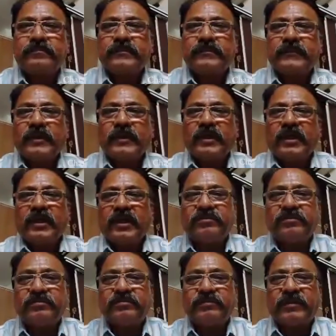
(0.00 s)
సక్సెస్
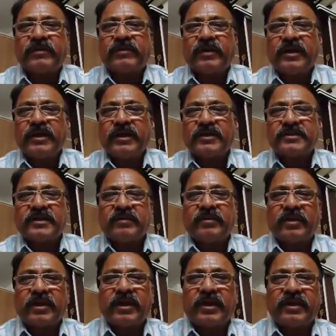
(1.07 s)
కాదు అసలు రా
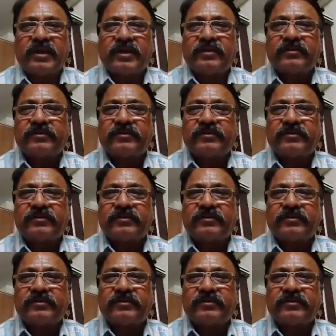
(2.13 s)
ఎవరు వస్తారు